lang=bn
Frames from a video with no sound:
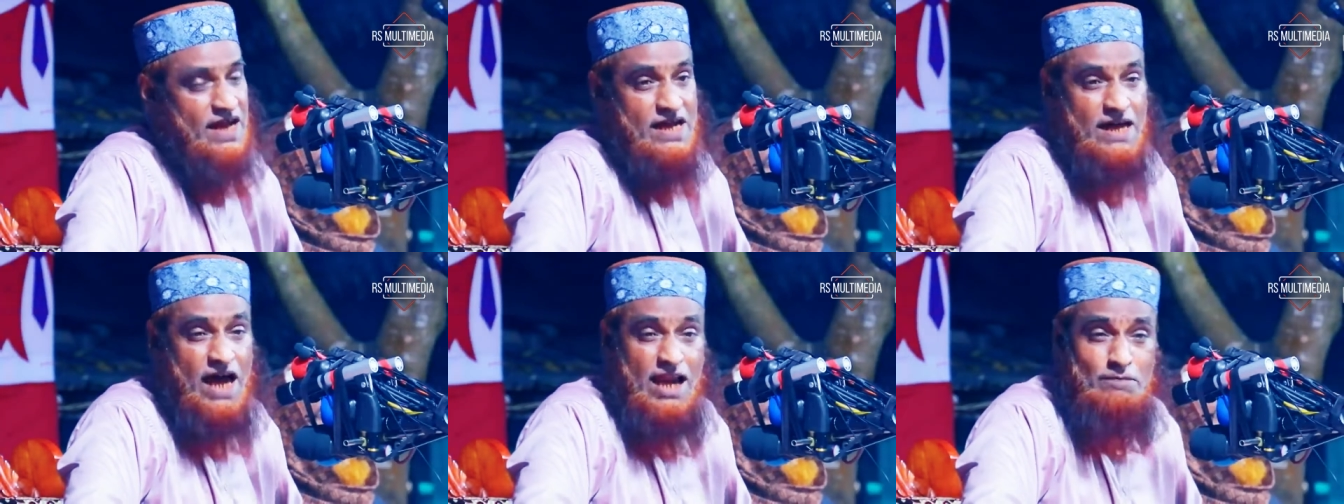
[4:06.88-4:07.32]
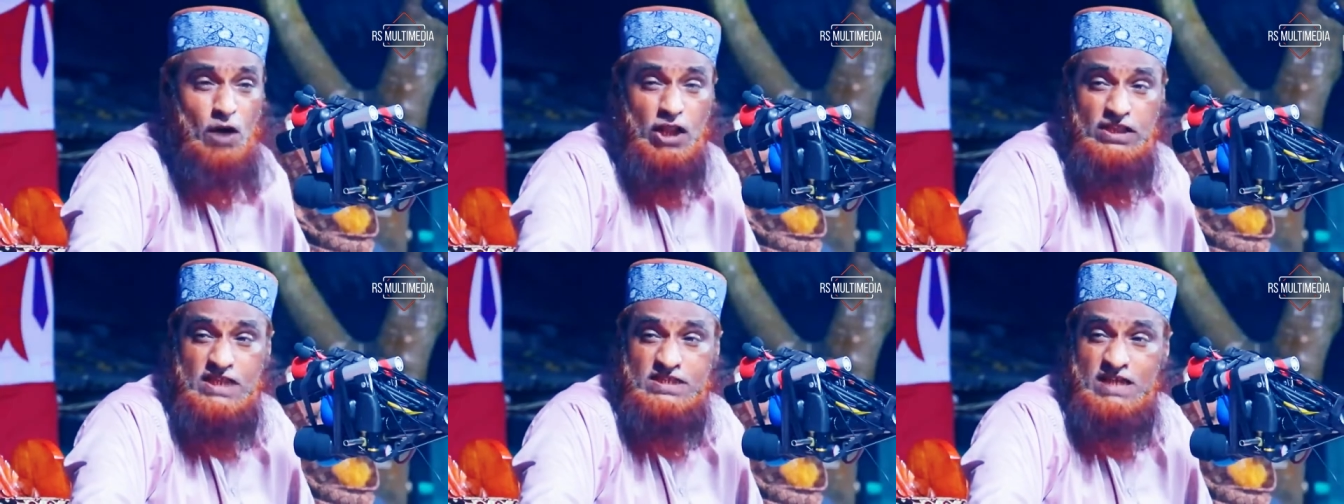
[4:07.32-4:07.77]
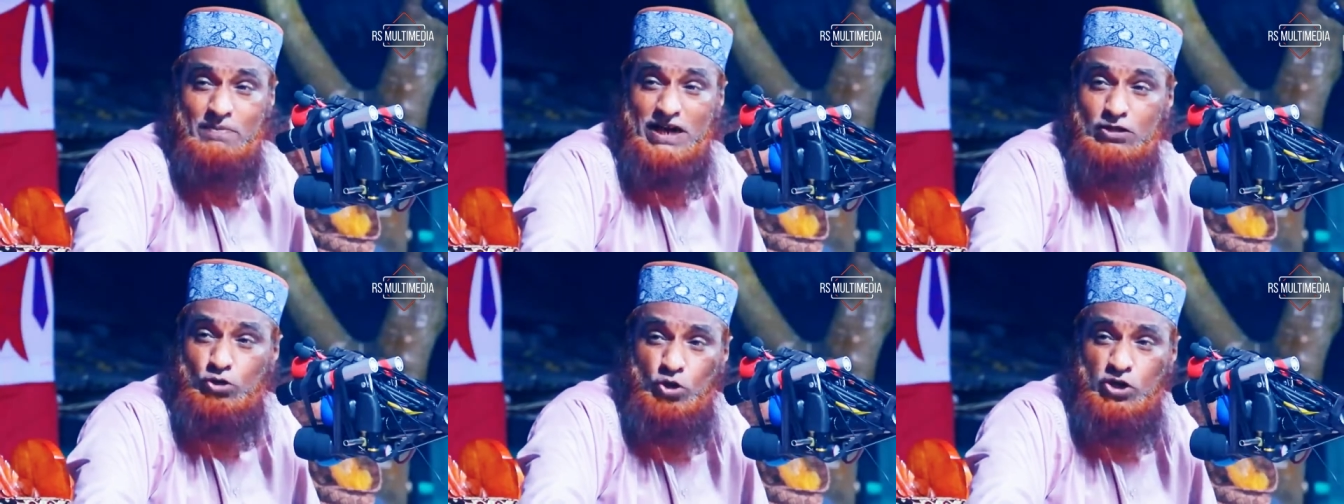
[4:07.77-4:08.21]
রাখাল বলতেছে
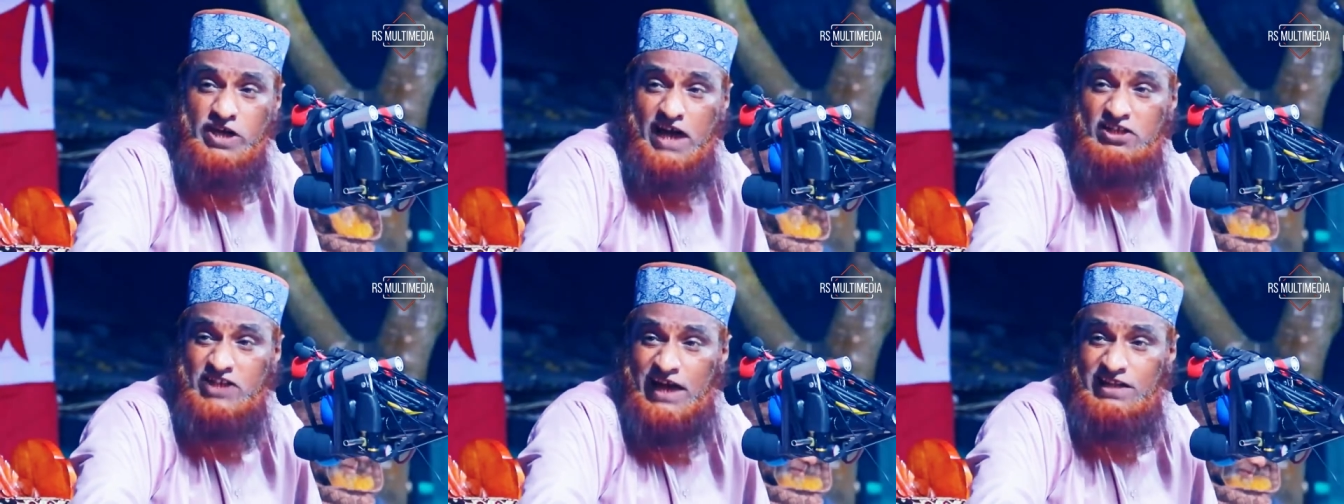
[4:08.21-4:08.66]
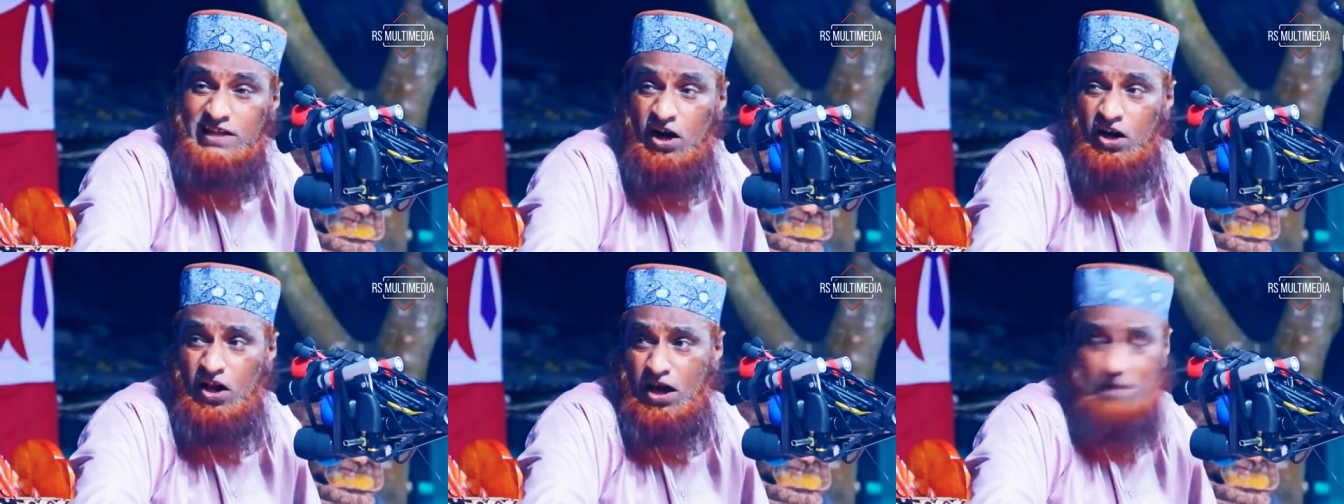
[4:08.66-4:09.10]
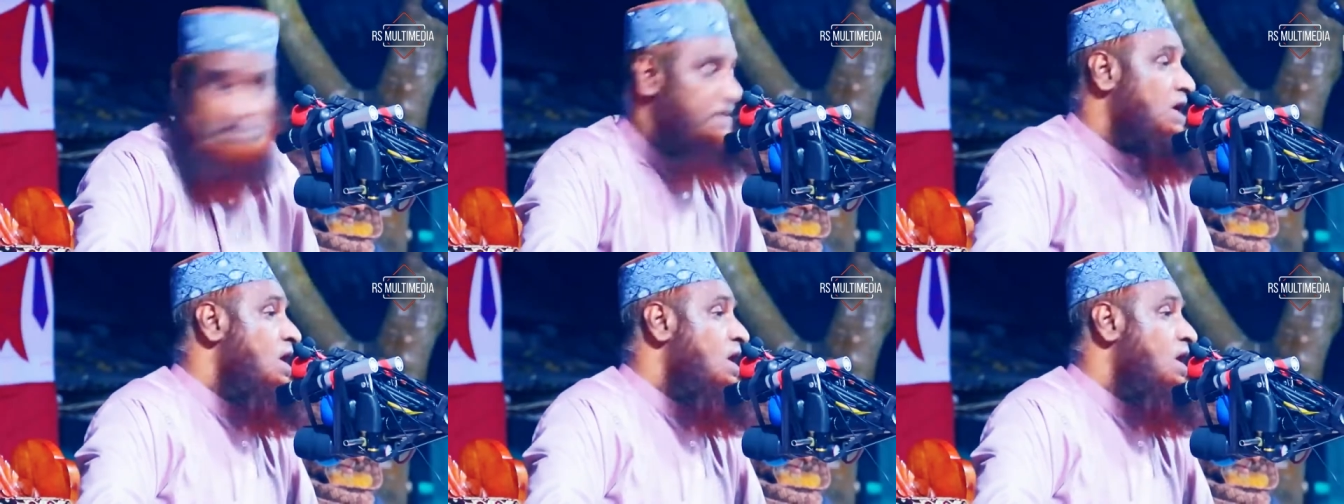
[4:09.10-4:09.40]
আমার দুনিয়ার চাহিদা হলো